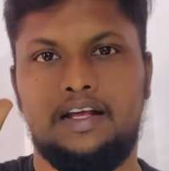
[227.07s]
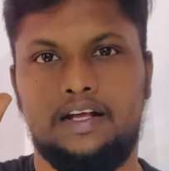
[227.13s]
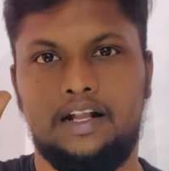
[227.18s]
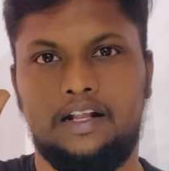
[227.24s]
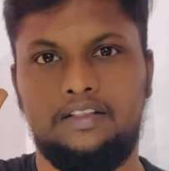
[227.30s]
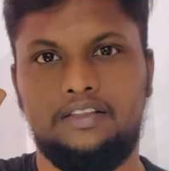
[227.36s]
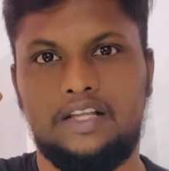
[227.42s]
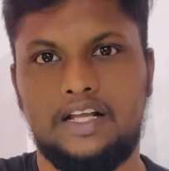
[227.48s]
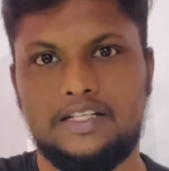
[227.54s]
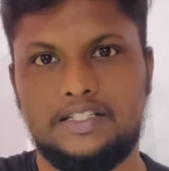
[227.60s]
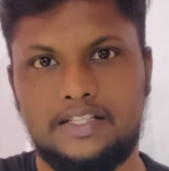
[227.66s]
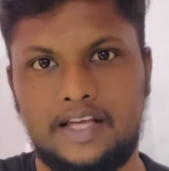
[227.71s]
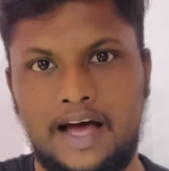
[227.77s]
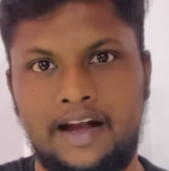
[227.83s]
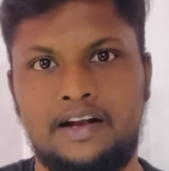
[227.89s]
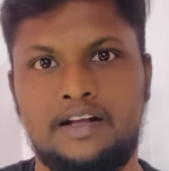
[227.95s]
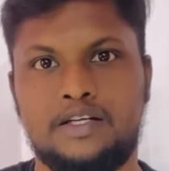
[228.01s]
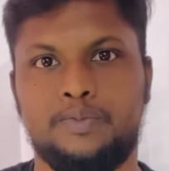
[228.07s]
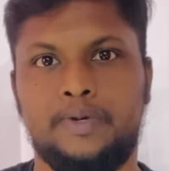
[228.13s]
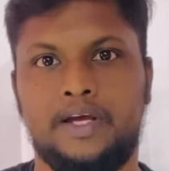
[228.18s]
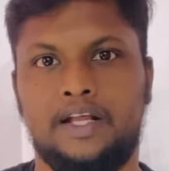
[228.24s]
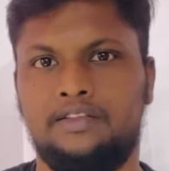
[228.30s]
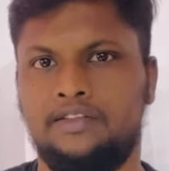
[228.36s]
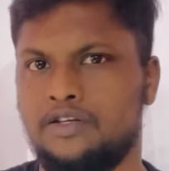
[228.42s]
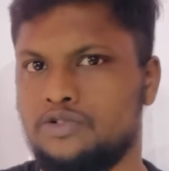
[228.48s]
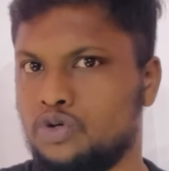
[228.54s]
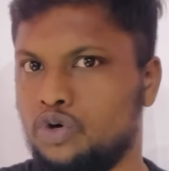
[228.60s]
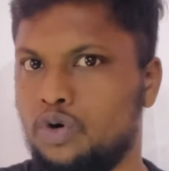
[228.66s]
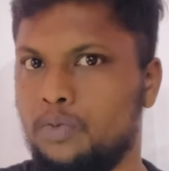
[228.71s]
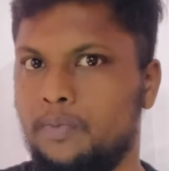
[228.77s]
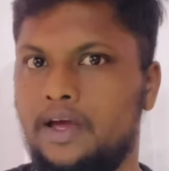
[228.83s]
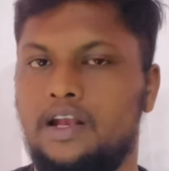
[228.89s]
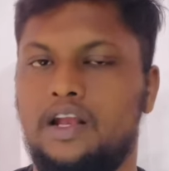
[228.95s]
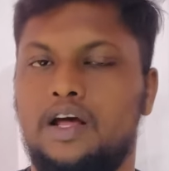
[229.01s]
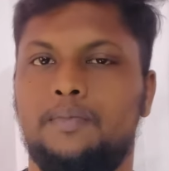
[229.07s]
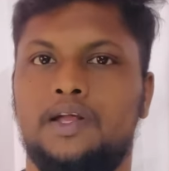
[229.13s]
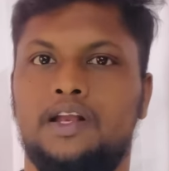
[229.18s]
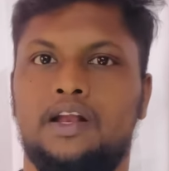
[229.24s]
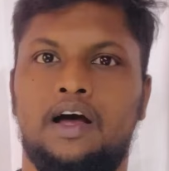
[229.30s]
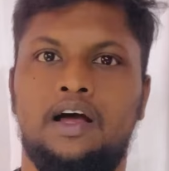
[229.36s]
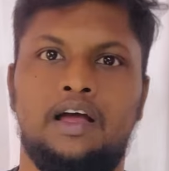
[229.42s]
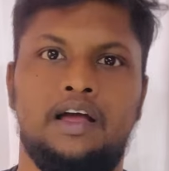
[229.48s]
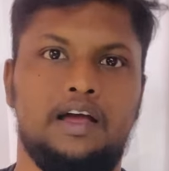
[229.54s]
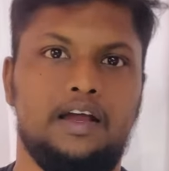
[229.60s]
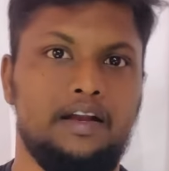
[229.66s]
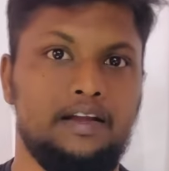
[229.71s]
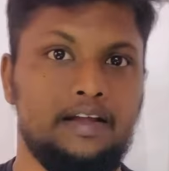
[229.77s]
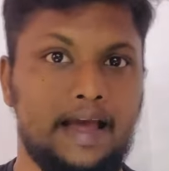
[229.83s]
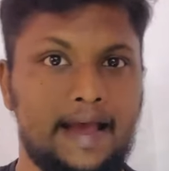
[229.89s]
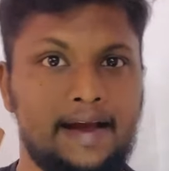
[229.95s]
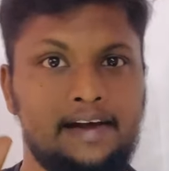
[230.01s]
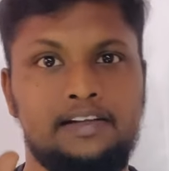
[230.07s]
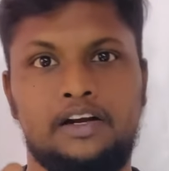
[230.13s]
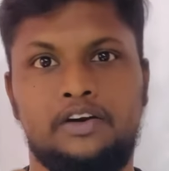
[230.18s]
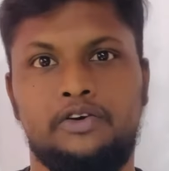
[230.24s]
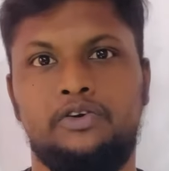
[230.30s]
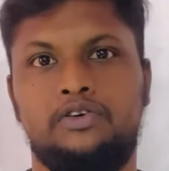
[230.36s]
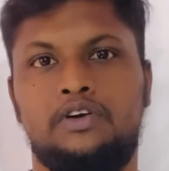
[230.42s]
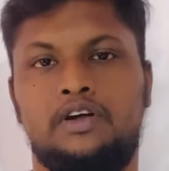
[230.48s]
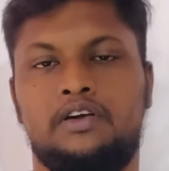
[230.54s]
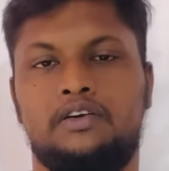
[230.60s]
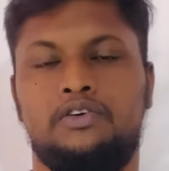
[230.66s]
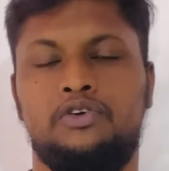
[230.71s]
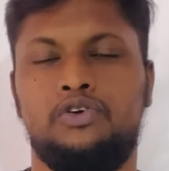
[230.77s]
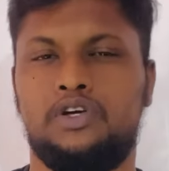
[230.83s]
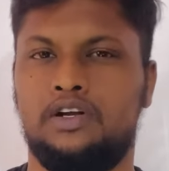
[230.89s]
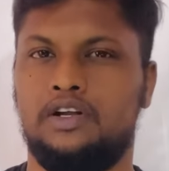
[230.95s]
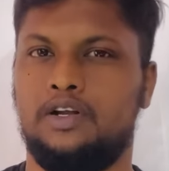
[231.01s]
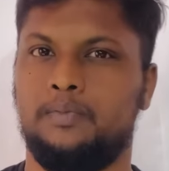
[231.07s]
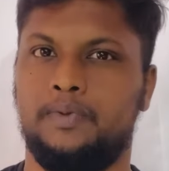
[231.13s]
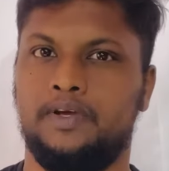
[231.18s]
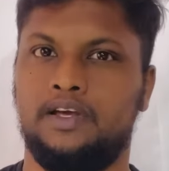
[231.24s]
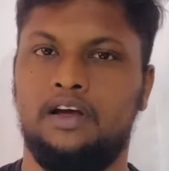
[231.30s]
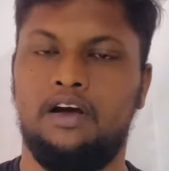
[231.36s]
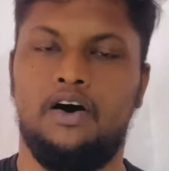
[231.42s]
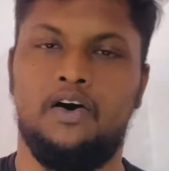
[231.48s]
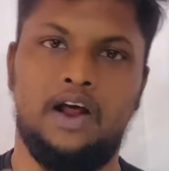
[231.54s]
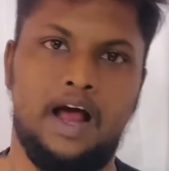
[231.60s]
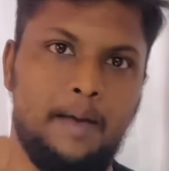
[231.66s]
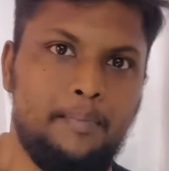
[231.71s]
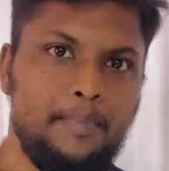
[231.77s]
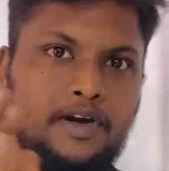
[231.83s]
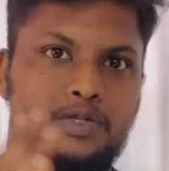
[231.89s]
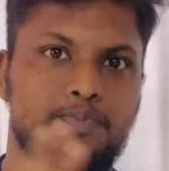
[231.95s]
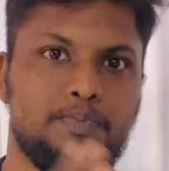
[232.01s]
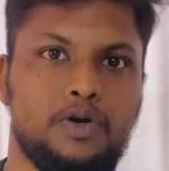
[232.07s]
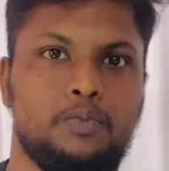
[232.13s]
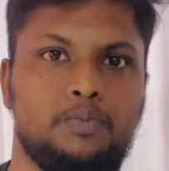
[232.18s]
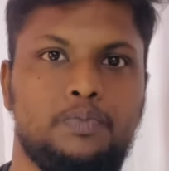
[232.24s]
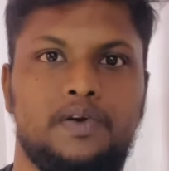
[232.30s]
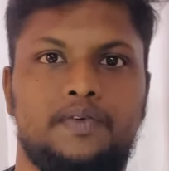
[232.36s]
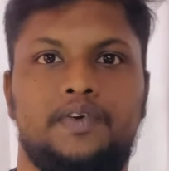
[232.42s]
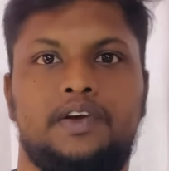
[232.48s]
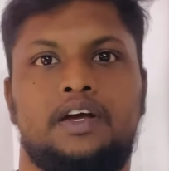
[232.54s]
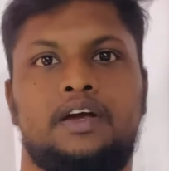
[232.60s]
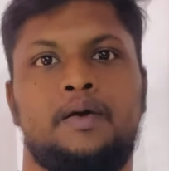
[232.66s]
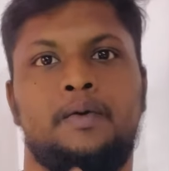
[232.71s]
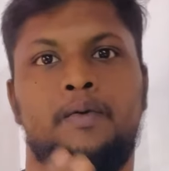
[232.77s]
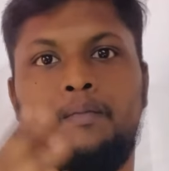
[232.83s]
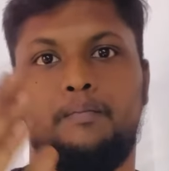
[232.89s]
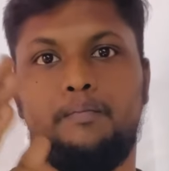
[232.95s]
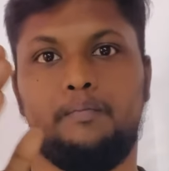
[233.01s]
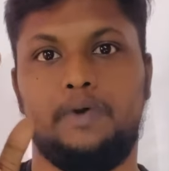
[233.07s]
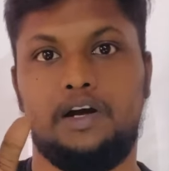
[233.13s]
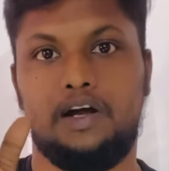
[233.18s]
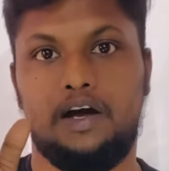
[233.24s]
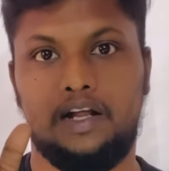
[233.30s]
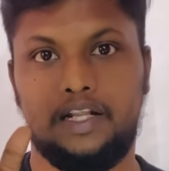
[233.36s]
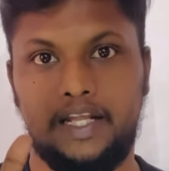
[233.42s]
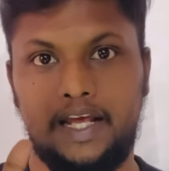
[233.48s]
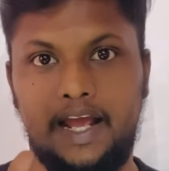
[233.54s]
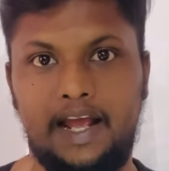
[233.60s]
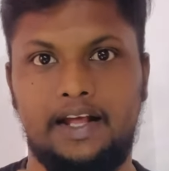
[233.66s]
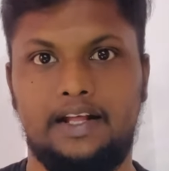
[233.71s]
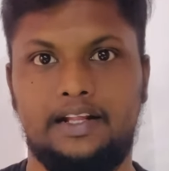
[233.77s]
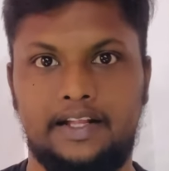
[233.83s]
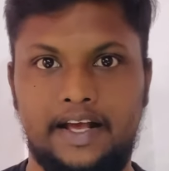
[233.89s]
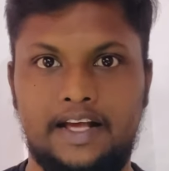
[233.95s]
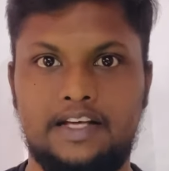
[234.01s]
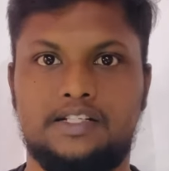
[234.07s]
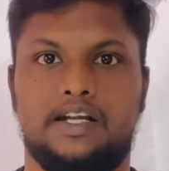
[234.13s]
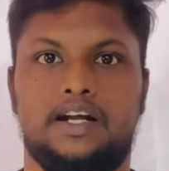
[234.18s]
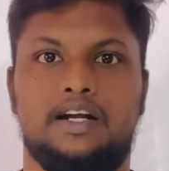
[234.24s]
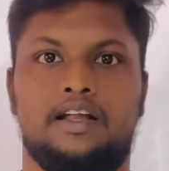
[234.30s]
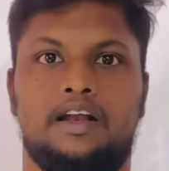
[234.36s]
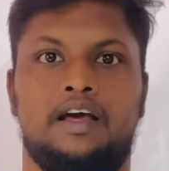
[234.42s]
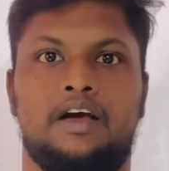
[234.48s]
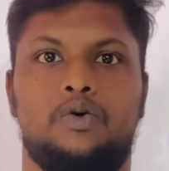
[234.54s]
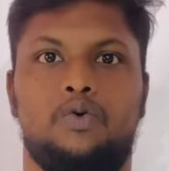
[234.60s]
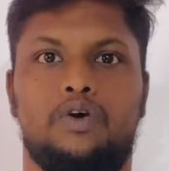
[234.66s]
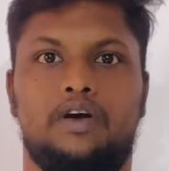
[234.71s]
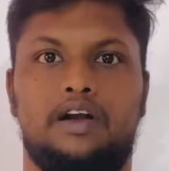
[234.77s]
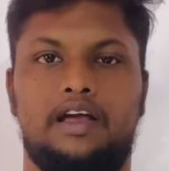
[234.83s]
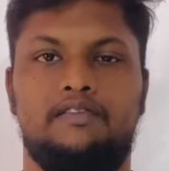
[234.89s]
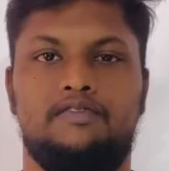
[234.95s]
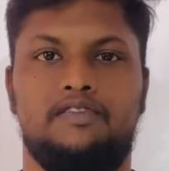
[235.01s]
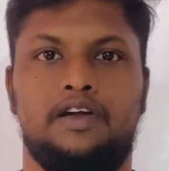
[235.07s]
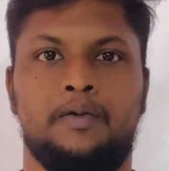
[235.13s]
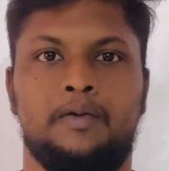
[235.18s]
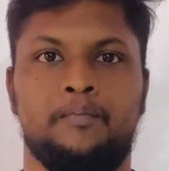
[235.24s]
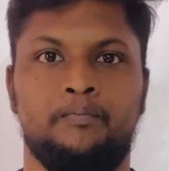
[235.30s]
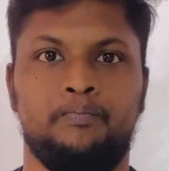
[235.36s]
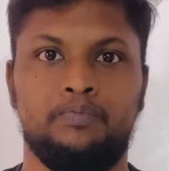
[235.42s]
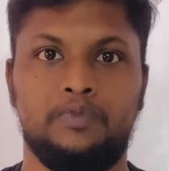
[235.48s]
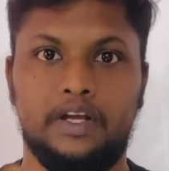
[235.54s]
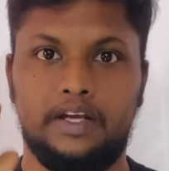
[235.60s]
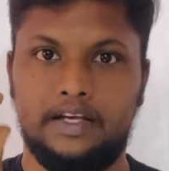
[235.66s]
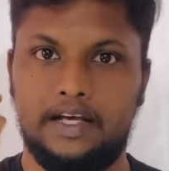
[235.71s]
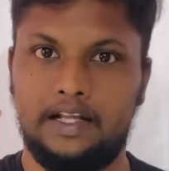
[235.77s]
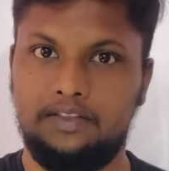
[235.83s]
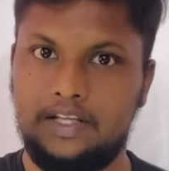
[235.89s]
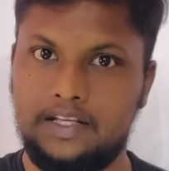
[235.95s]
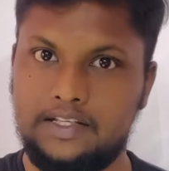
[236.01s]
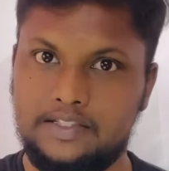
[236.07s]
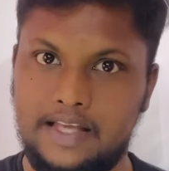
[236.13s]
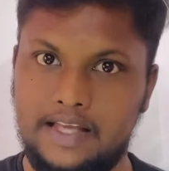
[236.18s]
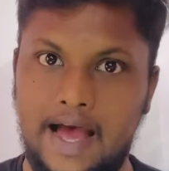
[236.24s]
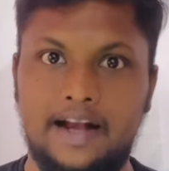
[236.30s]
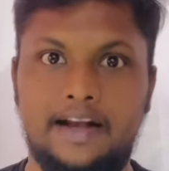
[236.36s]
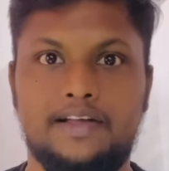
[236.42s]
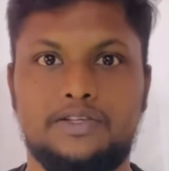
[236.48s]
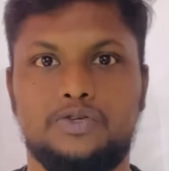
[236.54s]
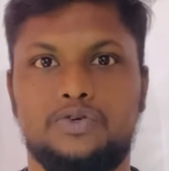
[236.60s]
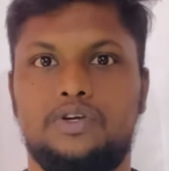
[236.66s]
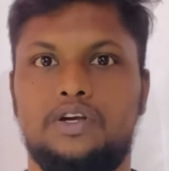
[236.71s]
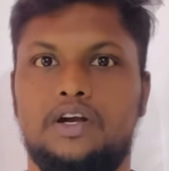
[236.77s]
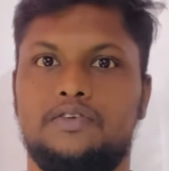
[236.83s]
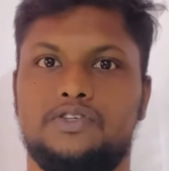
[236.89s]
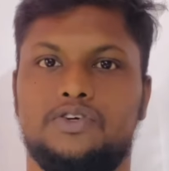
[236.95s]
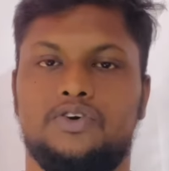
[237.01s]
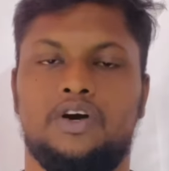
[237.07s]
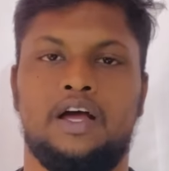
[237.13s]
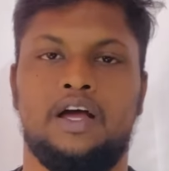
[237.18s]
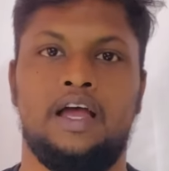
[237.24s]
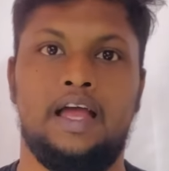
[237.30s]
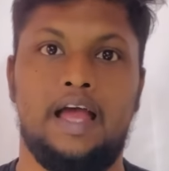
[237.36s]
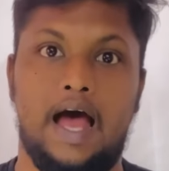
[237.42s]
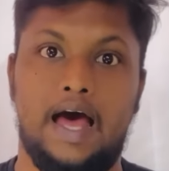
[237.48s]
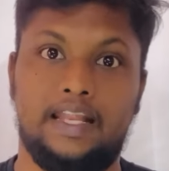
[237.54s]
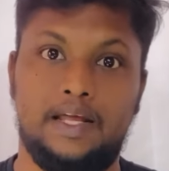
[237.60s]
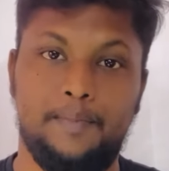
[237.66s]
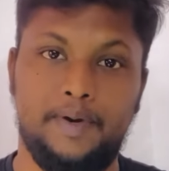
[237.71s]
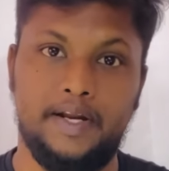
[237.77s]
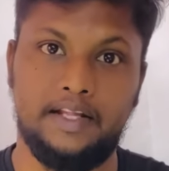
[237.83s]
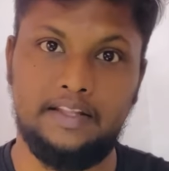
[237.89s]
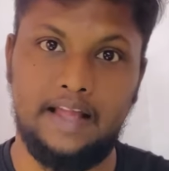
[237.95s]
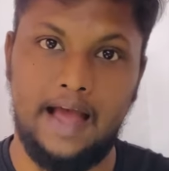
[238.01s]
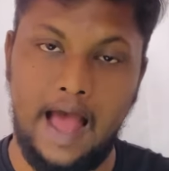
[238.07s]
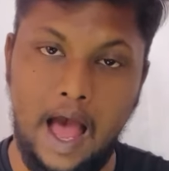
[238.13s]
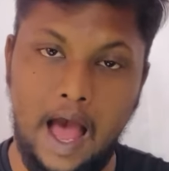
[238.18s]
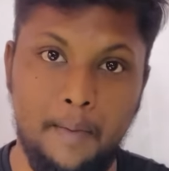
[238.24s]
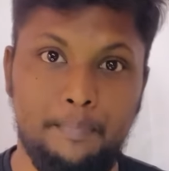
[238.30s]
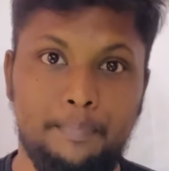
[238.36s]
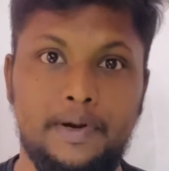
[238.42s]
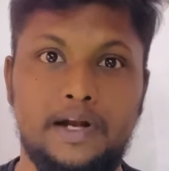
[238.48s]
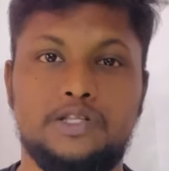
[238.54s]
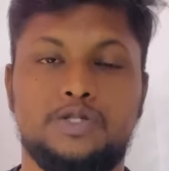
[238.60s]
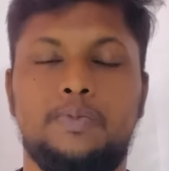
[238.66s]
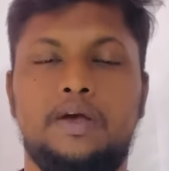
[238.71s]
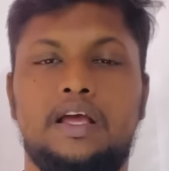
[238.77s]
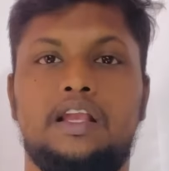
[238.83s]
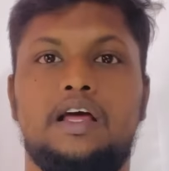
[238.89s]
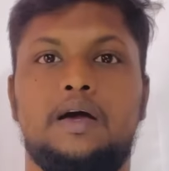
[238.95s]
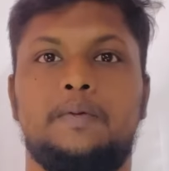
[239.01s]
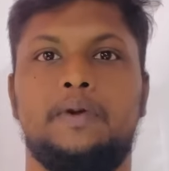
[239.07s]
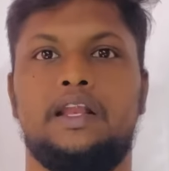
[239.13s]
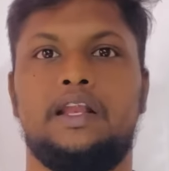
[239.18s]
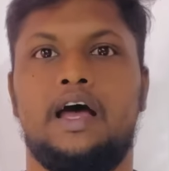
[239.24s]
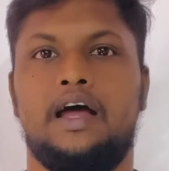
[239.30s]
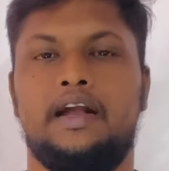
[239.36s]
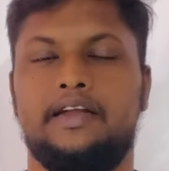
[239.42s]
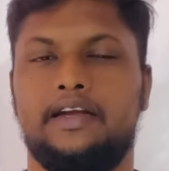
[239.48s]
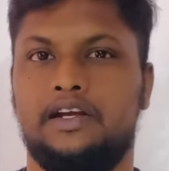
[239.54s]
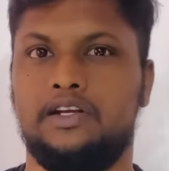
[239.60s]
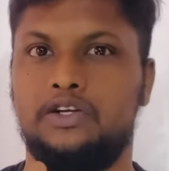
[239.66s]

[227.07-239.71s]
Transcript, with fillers: எந்த சேட்னஸுமே எந்த சோகமே இல்லை அப்படின்னா நீங்கள் எய்தர் நியூட்ரல் நியூட்ரல் இருப்பீங்க ஒரு ஹாப்பினஸ் பக்கம் போயிடுவீங்க பட் அதே இதே ஸ்டாண்டில் உங்கள் லைஃப்பில் எந்த சேட்னஸும் இல்லைன்னு வச்சுக்கோங்க அதே மாதிரி எந்த ஹாப்பினஸுமே இல்லை அப்படின்னா நீங்கள்